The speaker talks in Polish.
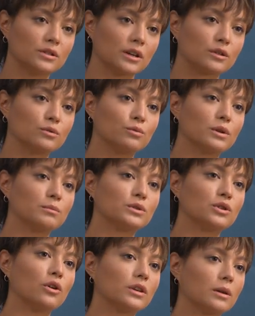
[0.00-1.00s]
tak długim
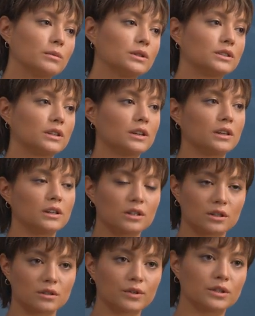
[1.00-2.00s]
ciągiem, gdzie ja
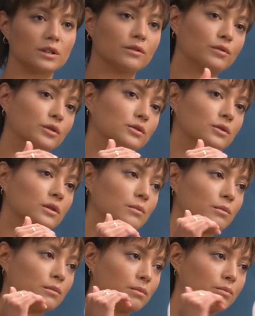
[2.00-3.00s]
rzeczywiście
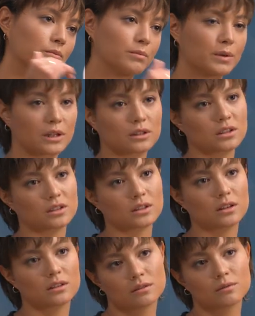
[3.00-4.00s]
wchodziłam
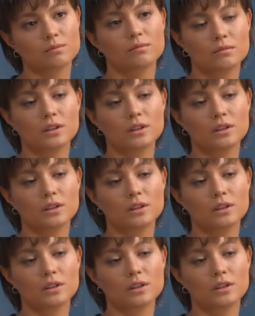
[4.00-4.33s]
praktycznie no,